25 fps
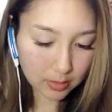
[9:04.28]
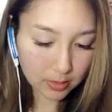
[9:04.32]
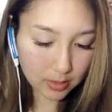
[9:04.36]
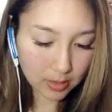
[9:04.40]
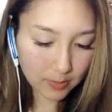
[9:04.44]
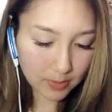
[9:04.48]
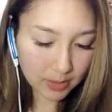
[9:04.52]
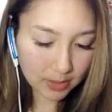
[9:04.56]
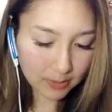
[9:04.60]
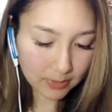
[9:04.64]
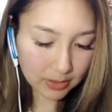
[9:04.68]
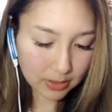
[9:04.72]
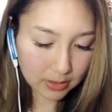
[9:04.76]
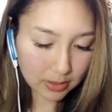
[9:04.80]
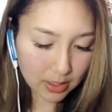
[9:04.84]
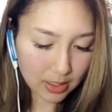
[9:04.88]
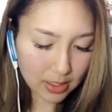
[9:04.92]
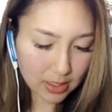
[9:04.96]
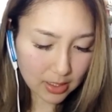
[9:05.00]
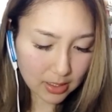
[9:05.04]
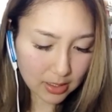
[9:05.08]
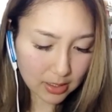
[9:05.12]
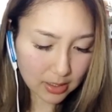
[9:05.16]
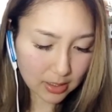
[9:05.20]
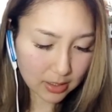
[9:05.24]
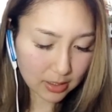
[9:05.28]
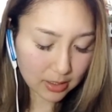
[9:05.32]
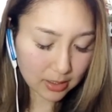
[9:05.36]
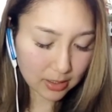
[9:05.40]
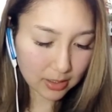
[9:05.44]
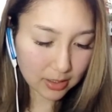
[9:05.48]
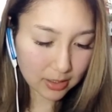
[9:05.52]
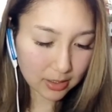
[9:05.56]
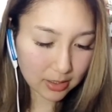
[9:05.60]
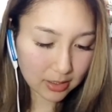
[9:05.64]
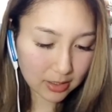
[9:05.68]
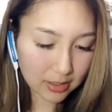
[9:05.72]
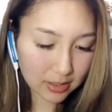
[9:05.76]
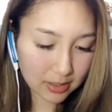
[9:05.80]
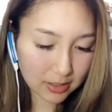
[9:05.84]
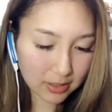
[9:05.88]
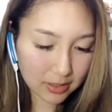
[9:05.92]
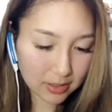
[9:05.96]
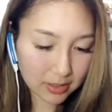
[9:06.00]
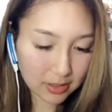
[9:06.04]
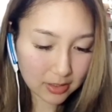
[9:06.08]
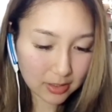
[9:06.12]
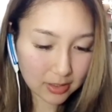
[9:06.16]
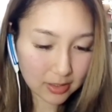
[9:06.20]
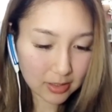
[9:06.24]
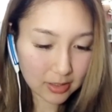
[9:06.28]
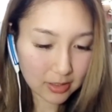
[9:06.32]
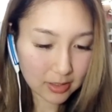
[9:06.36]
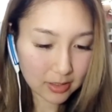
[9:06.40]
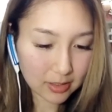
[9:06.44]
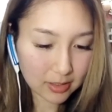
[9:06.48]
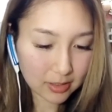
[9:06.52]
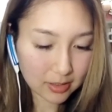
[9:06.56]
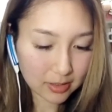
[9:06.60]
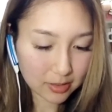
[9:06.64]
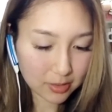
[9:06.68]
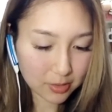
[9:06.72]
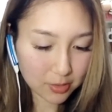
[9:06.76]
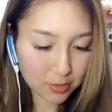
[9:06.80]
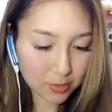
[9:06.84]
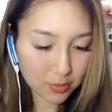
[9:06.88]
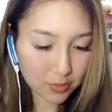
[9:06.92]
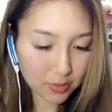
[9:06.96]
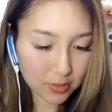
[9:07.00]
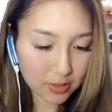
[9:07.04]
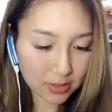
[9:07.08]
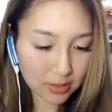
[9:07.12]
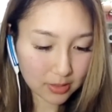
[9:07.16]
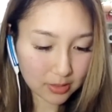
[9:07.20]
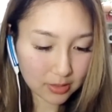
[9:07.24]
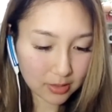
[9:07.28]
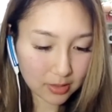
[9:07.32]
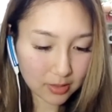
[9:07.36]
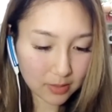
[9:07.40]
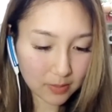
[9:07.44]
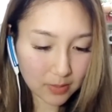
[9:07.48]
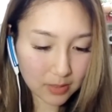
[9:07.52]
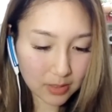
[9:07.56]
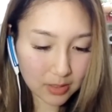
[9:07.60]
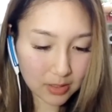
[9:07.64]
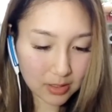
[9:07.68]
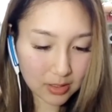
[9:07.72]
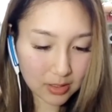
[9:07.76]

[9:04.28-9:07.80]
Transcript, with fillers: あ待って待ってあー超焦った今